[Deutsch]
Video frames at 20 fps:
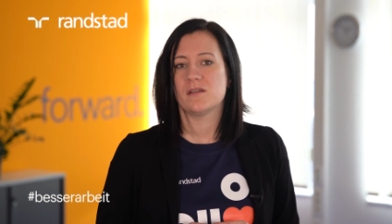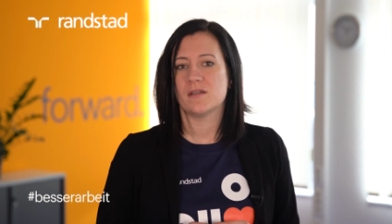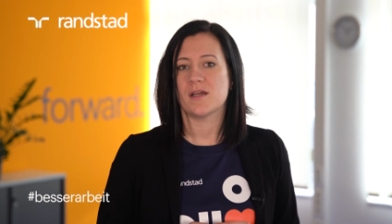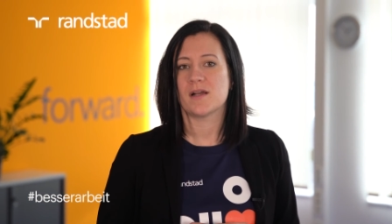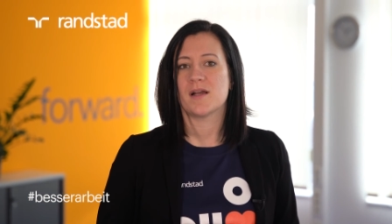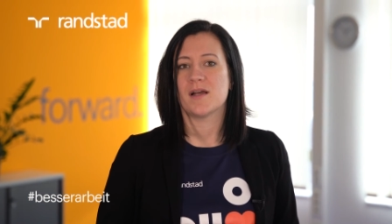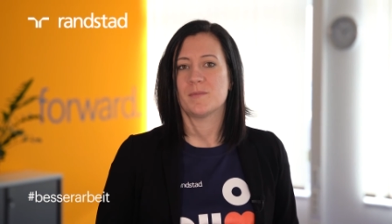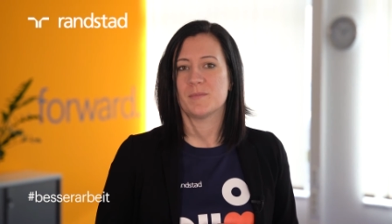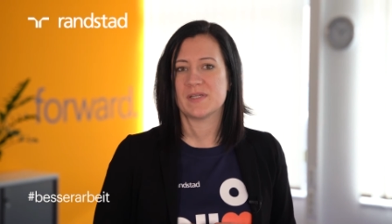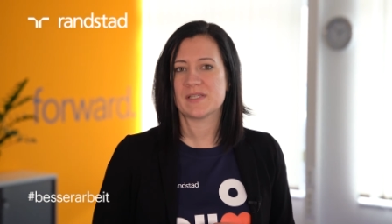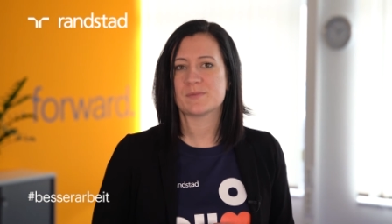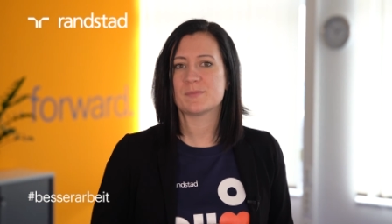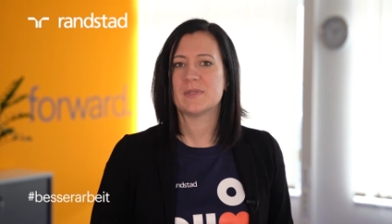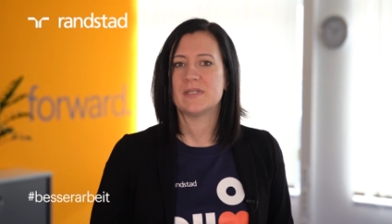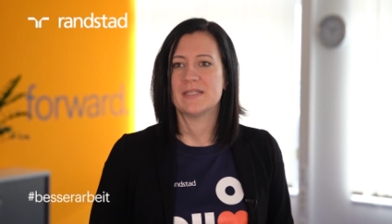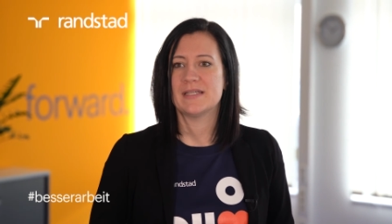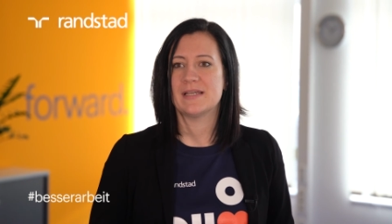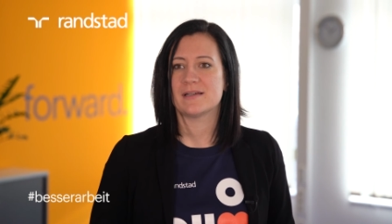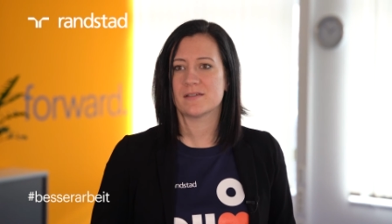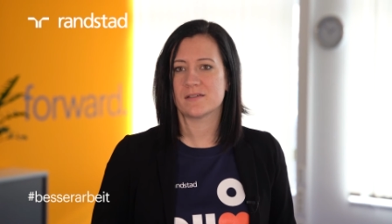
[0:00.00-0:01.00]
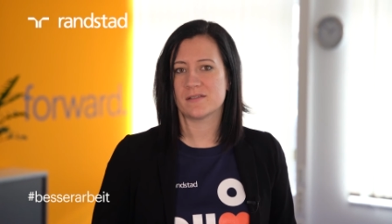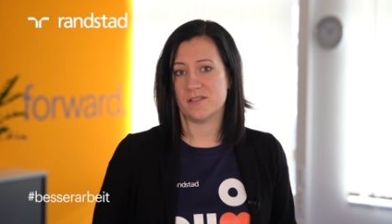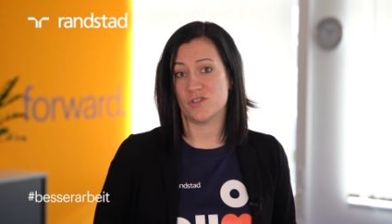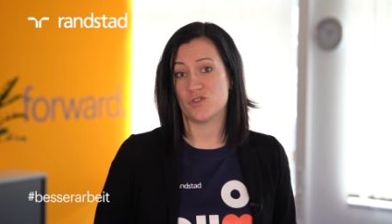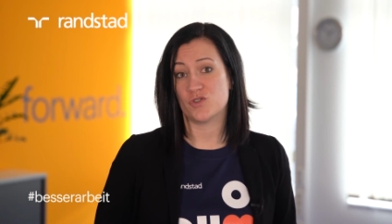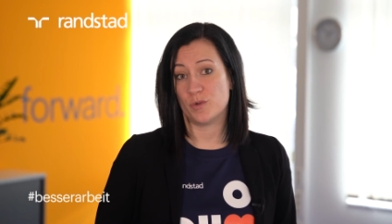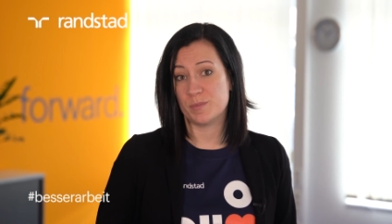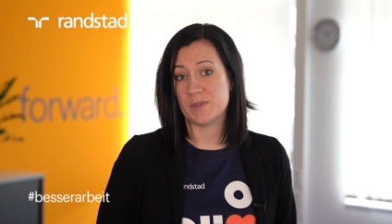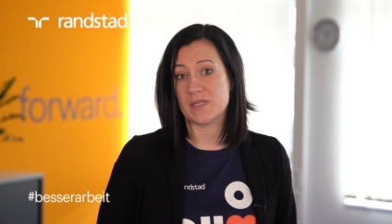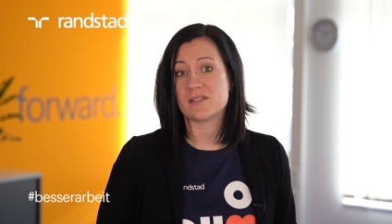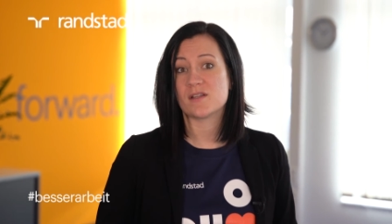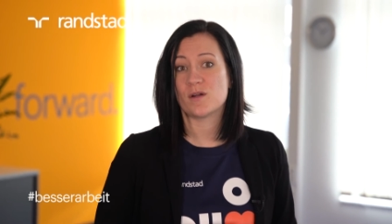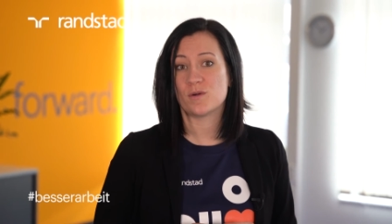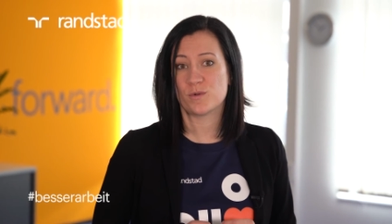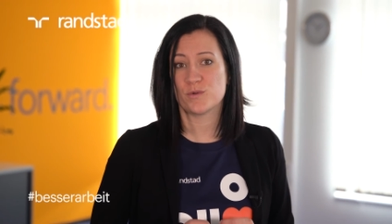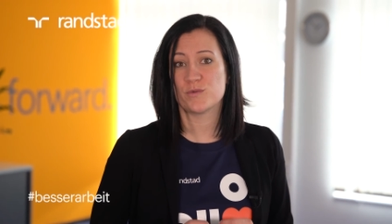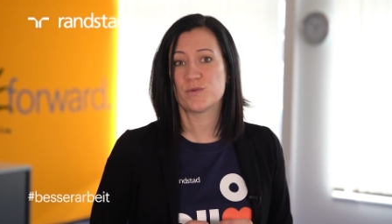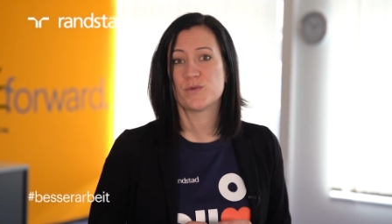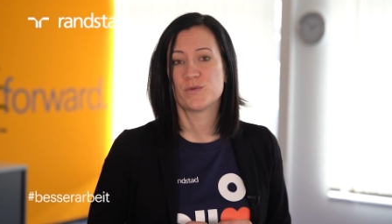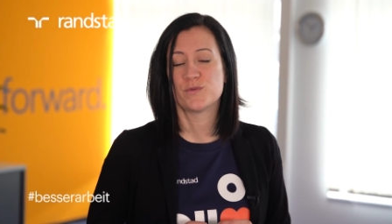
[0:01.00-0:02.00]
Da kam erstmal die Angst, den Job jetzt auch
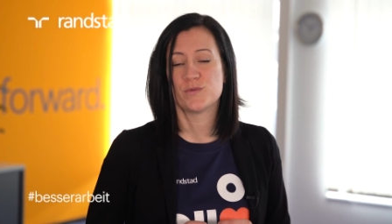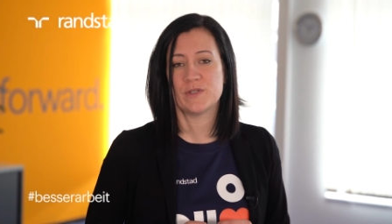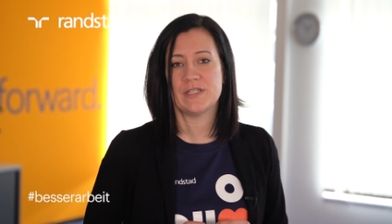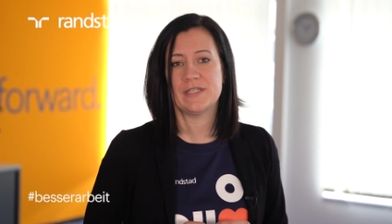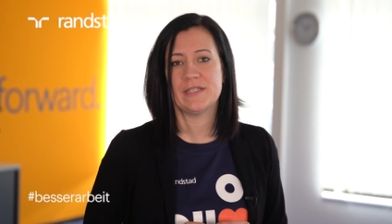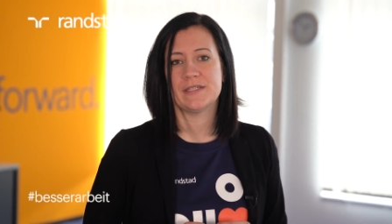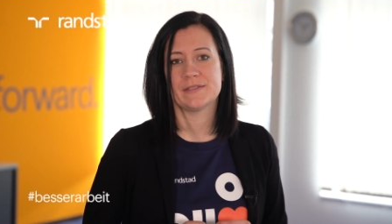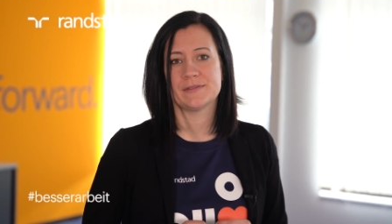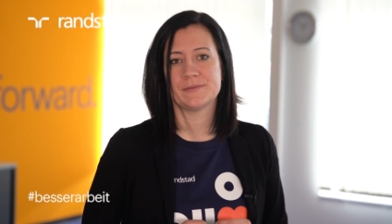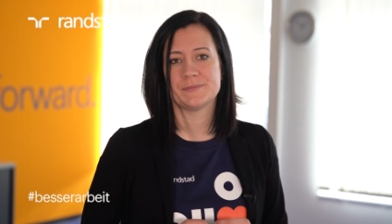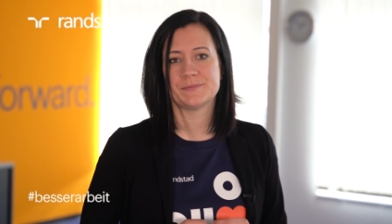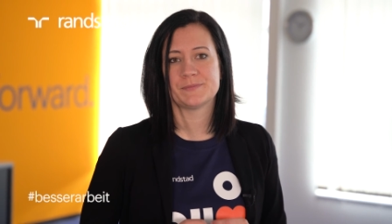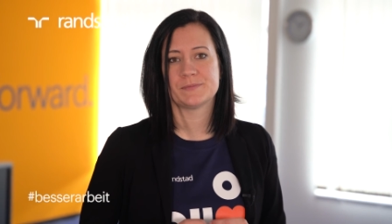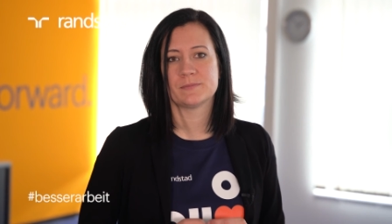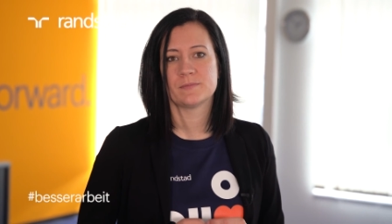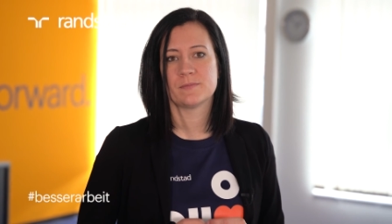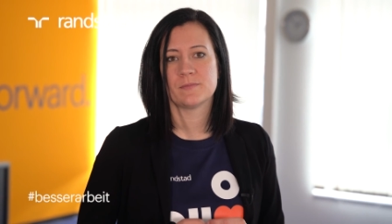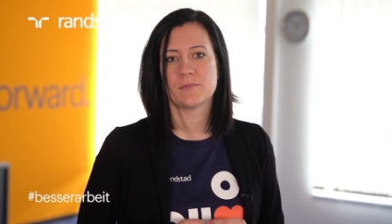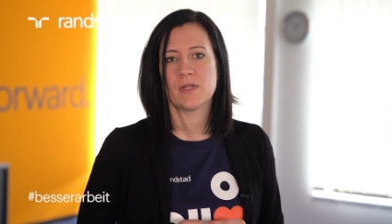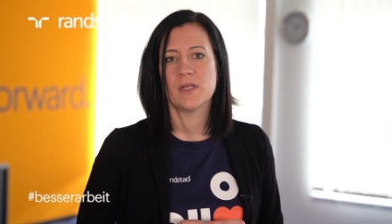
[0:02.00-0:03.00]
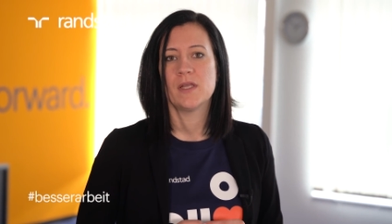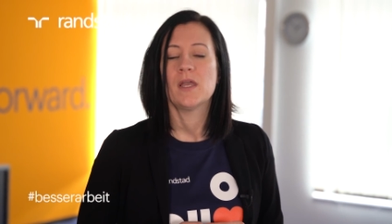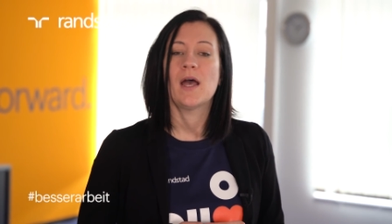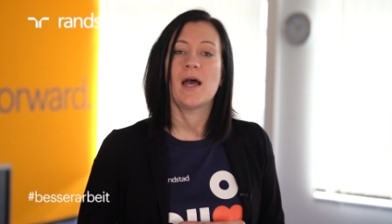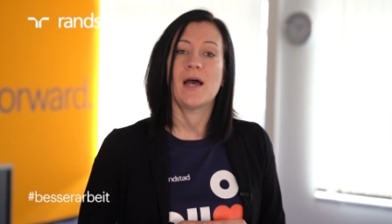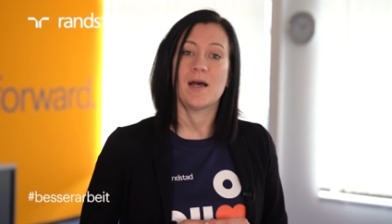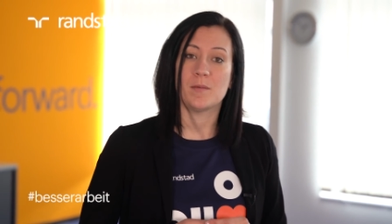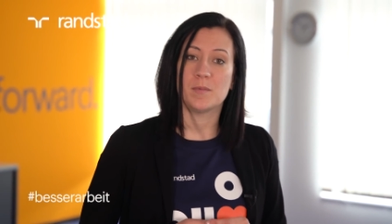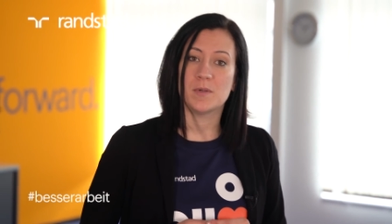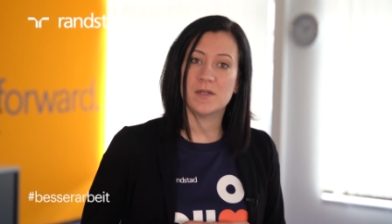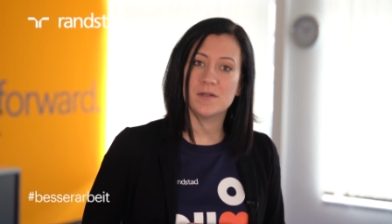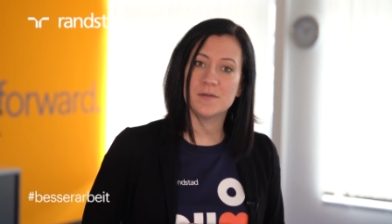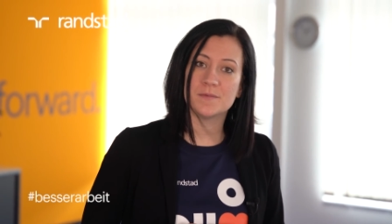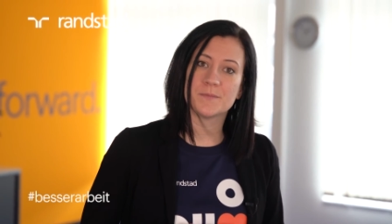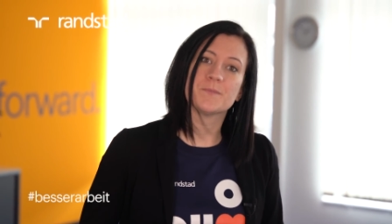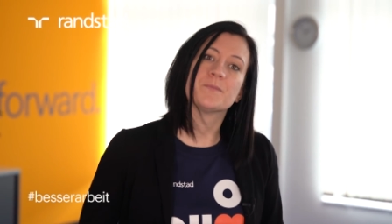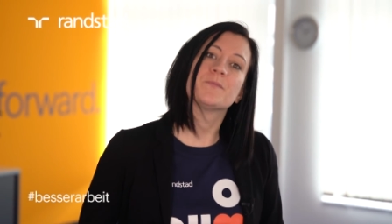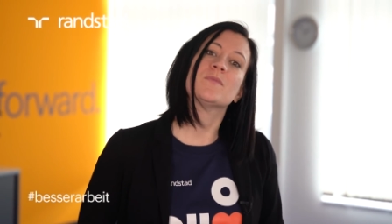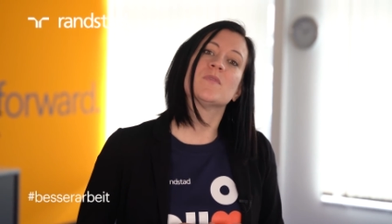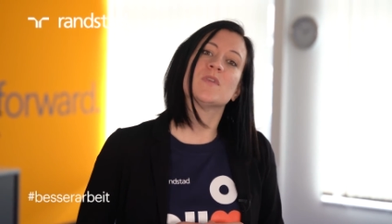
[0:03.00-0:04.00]
noch zu verlieren. Aber
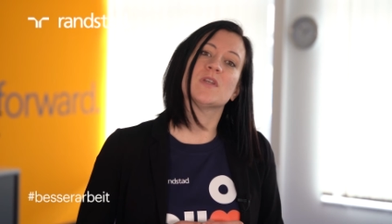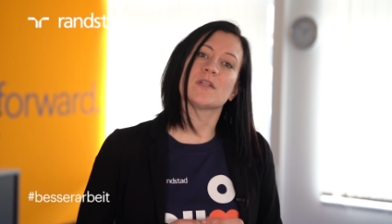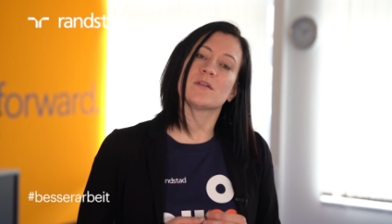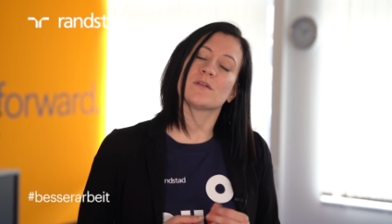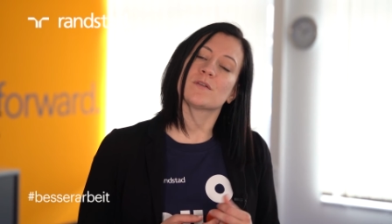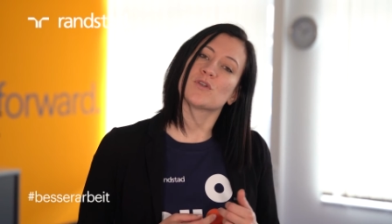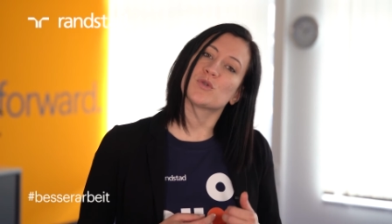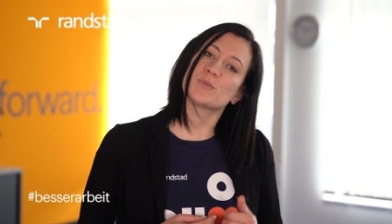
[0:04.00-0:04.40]
sie hat das